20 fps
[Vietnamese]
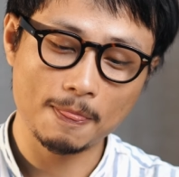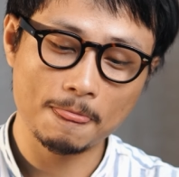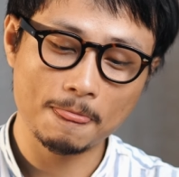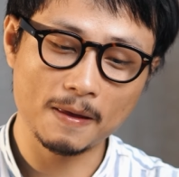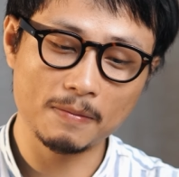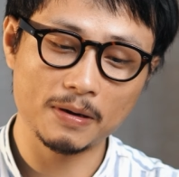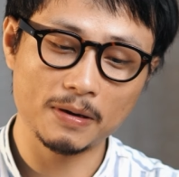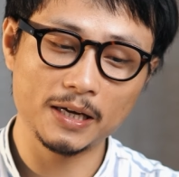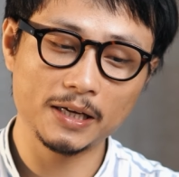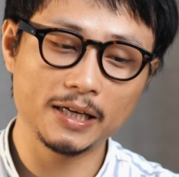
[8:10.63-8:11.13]

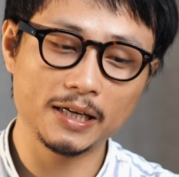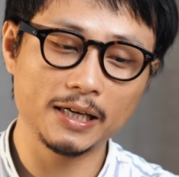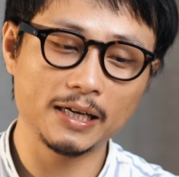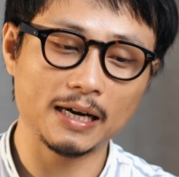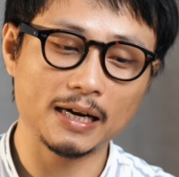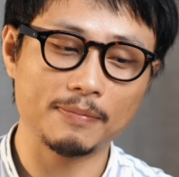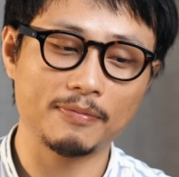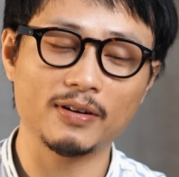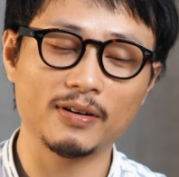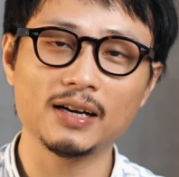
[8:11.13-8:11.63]
nhưng mà đến khi
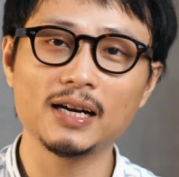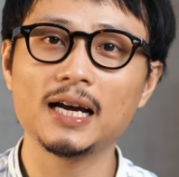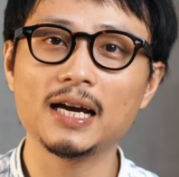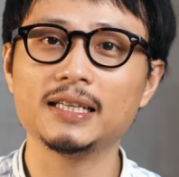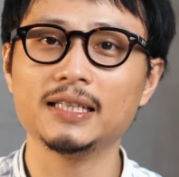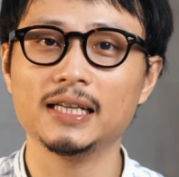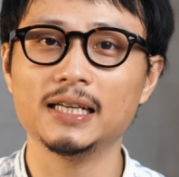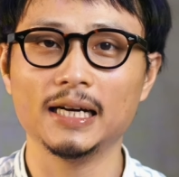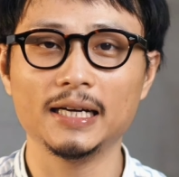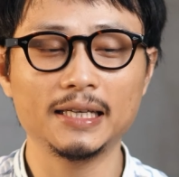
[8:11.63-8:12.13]
gặp vấn đề
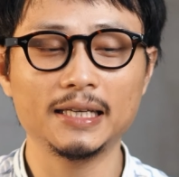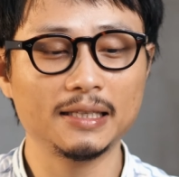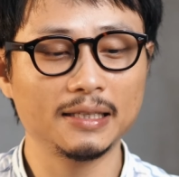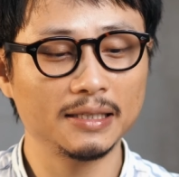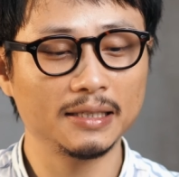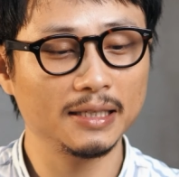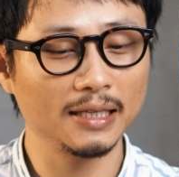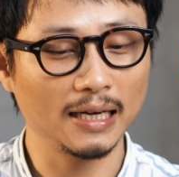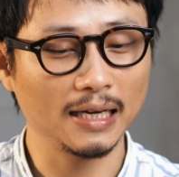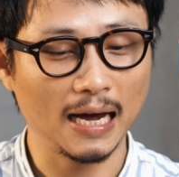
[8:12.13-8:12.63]
gì đấy
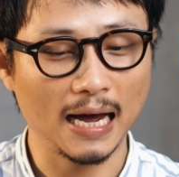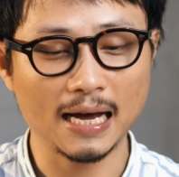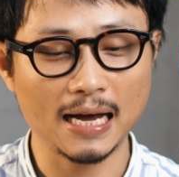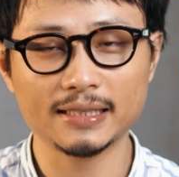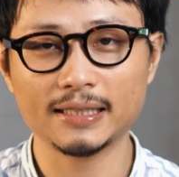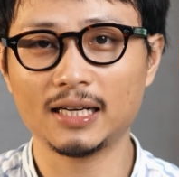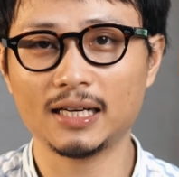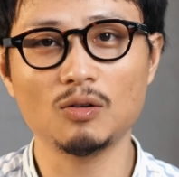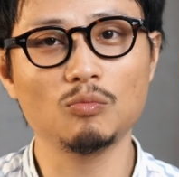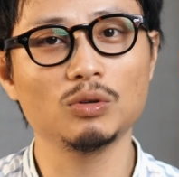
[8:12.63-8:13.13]
thì hãng
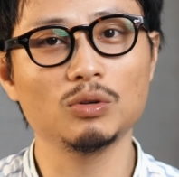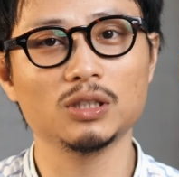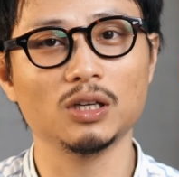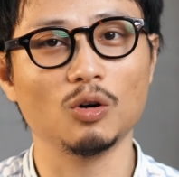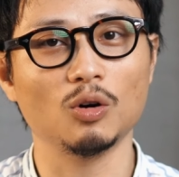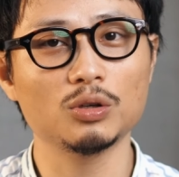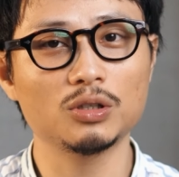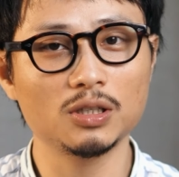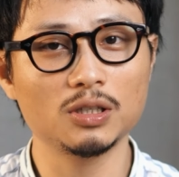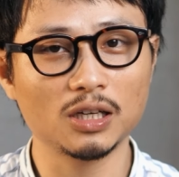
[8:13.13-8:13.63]
sẽ không bao giờ
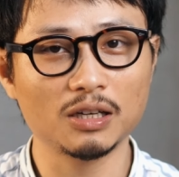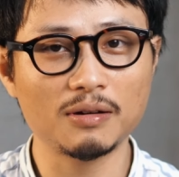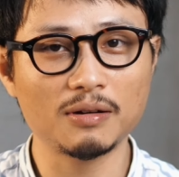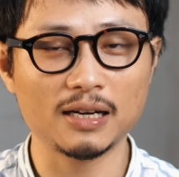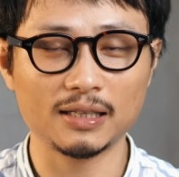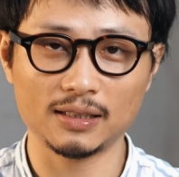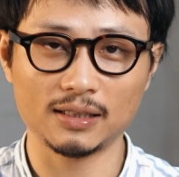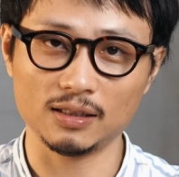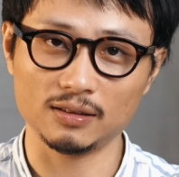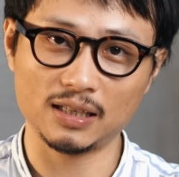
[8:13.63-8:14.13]
hỗ trợ các
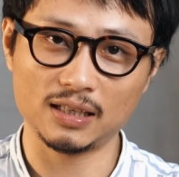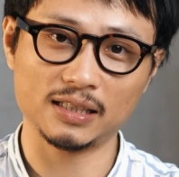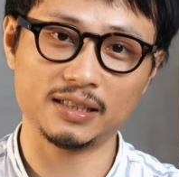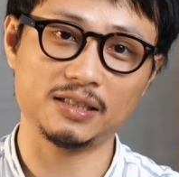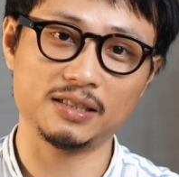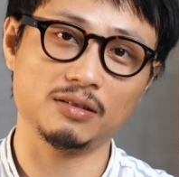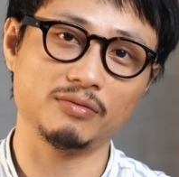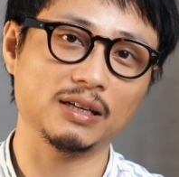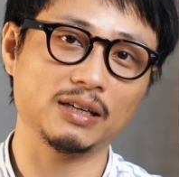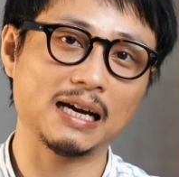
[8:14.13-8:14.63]
bạn ở tại thị
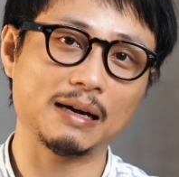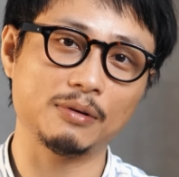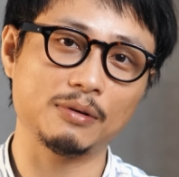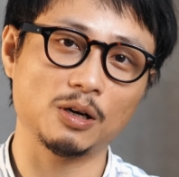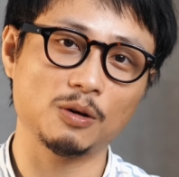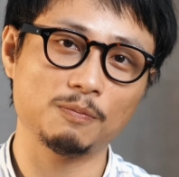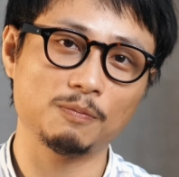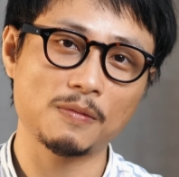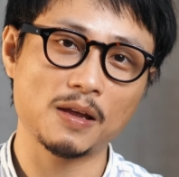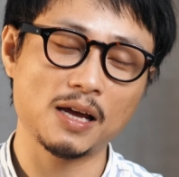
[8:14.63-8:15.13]
trường Việt Nam đâu